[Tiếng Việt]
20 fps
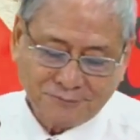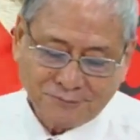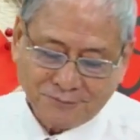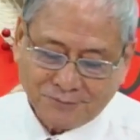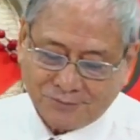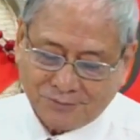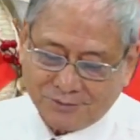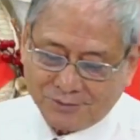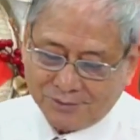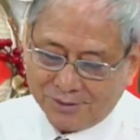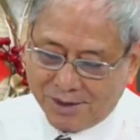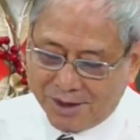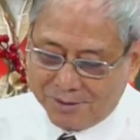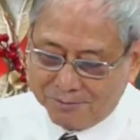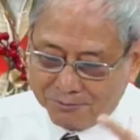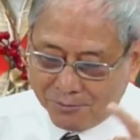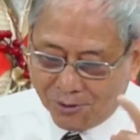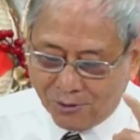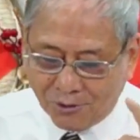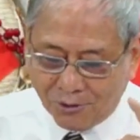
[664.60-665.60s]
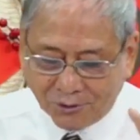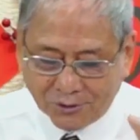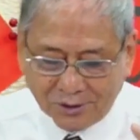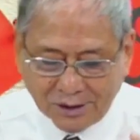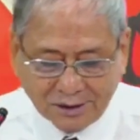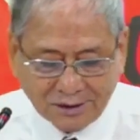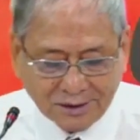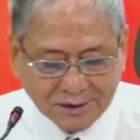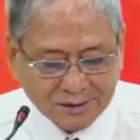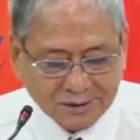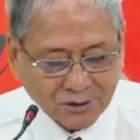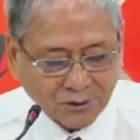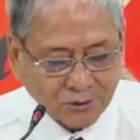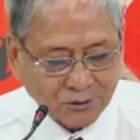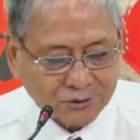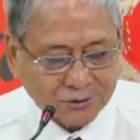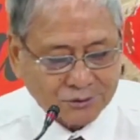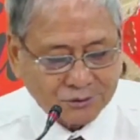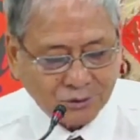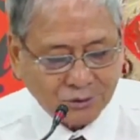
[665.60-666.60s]
Ngài bồ là linh
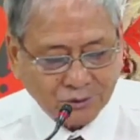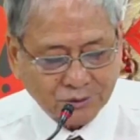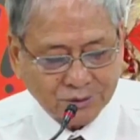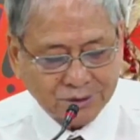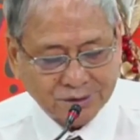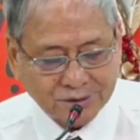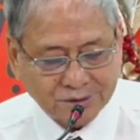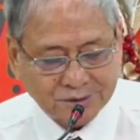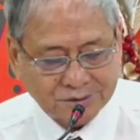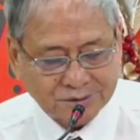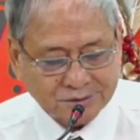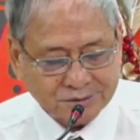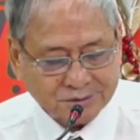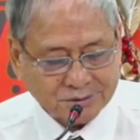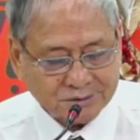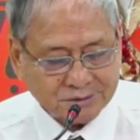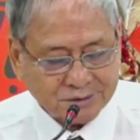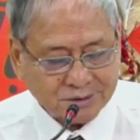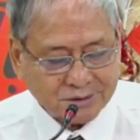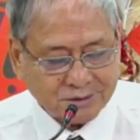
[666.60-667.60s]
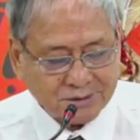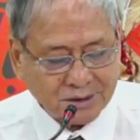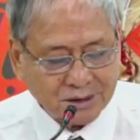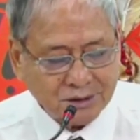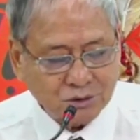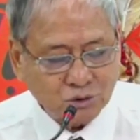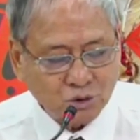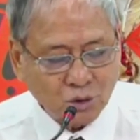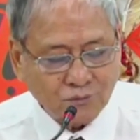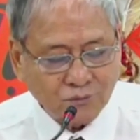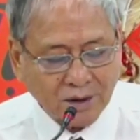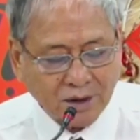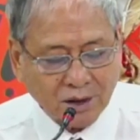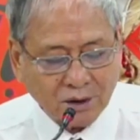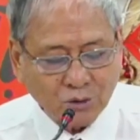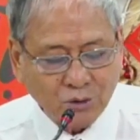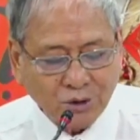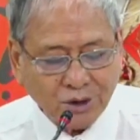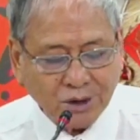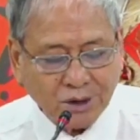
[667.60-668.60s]
hồn tôi, dẫn tôi vào các
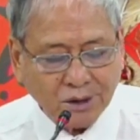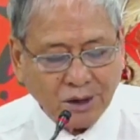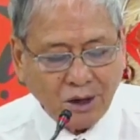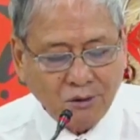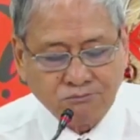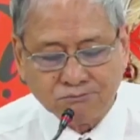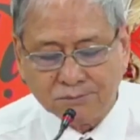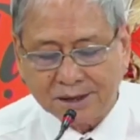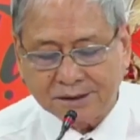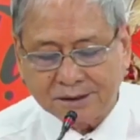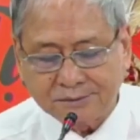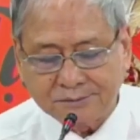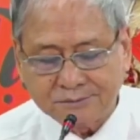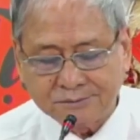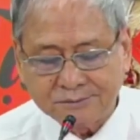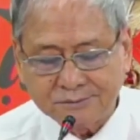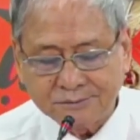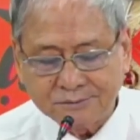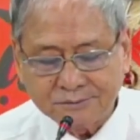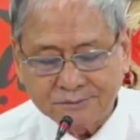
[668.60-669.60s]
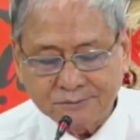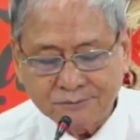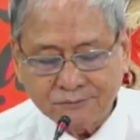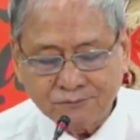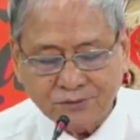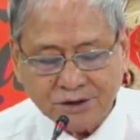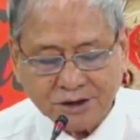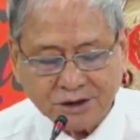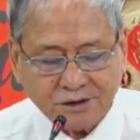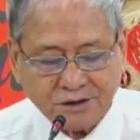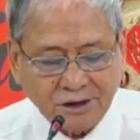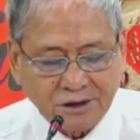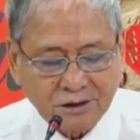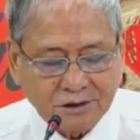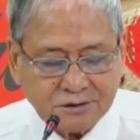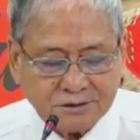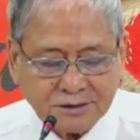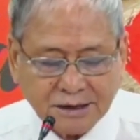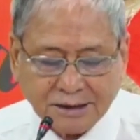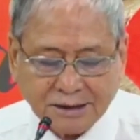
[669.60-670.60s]
lối công bình vì cớ
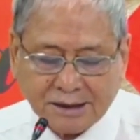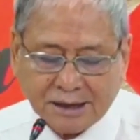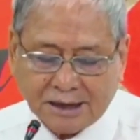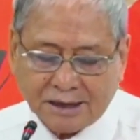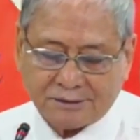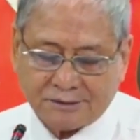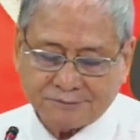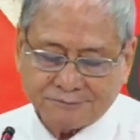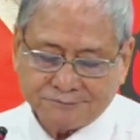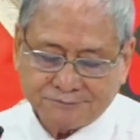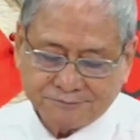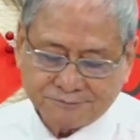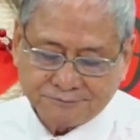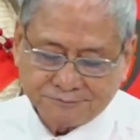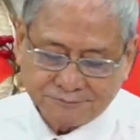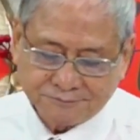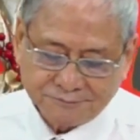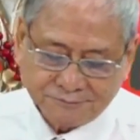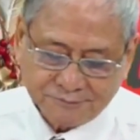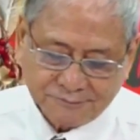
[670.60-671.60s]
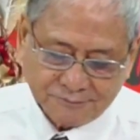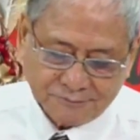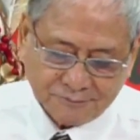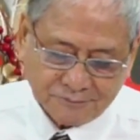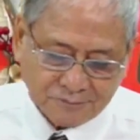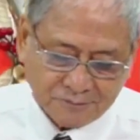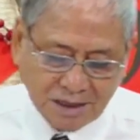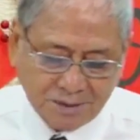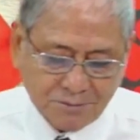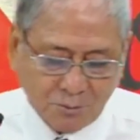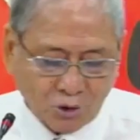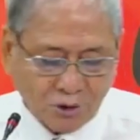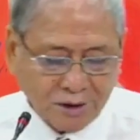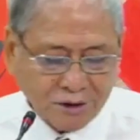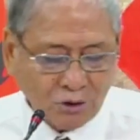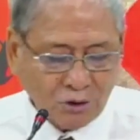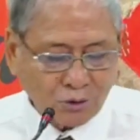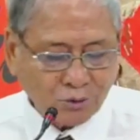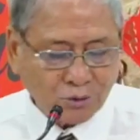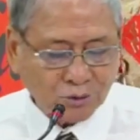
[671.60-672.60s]
danh Ngài. Ngài Bồ linh
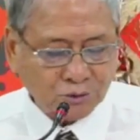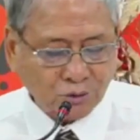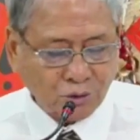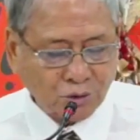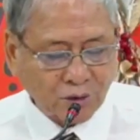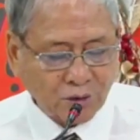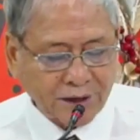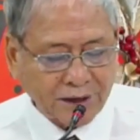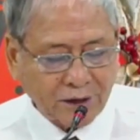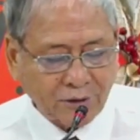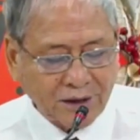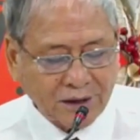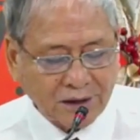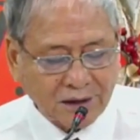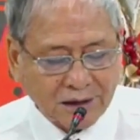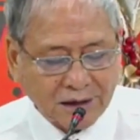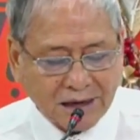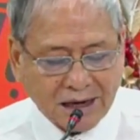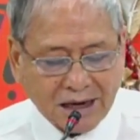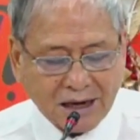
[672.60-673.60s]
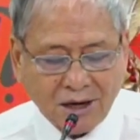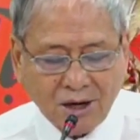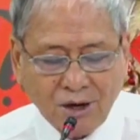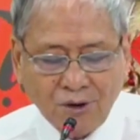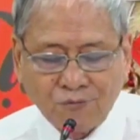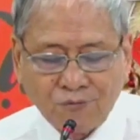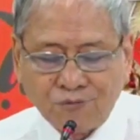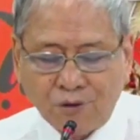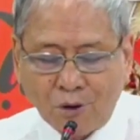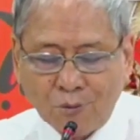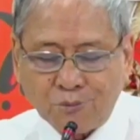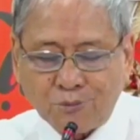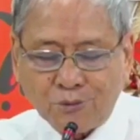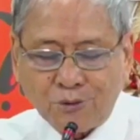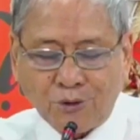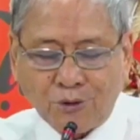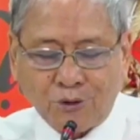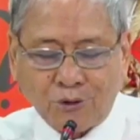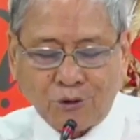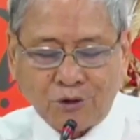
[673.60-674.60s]
hồn của tôi có nghĩa là Ngài phục
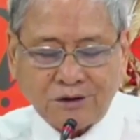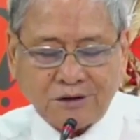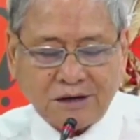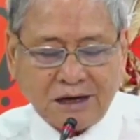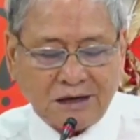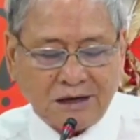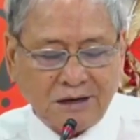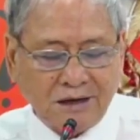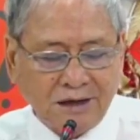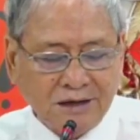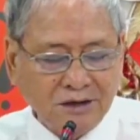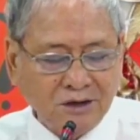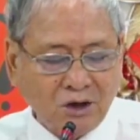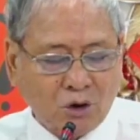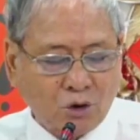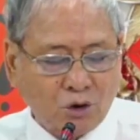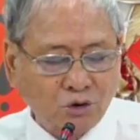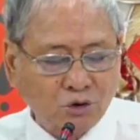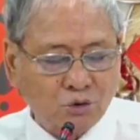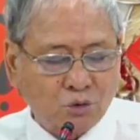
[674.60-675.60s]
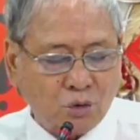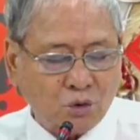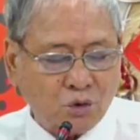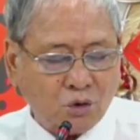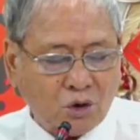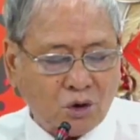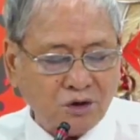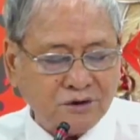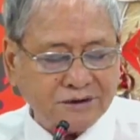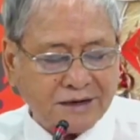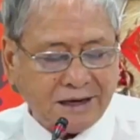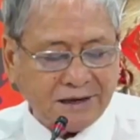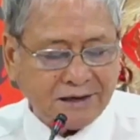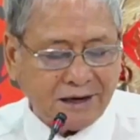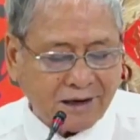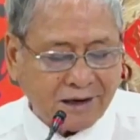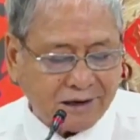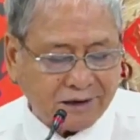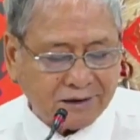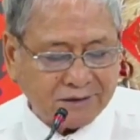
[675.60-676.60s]
hồi lại linh hồn của con cái
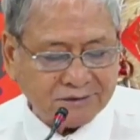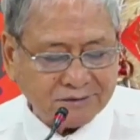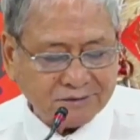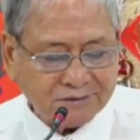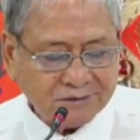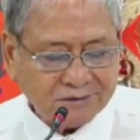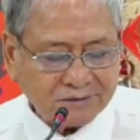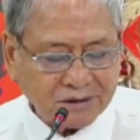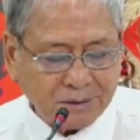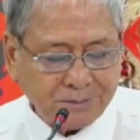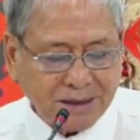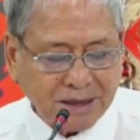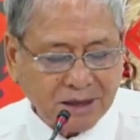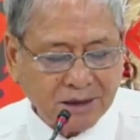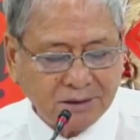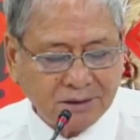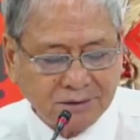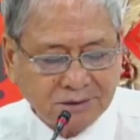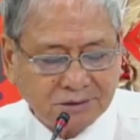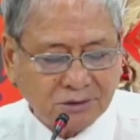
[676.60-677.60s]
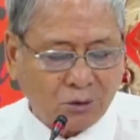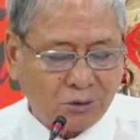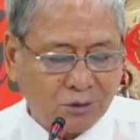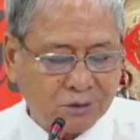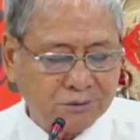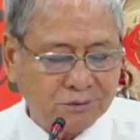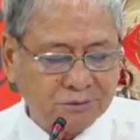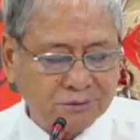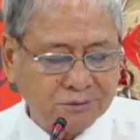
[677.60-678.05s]
Ngài đã bị hư tổn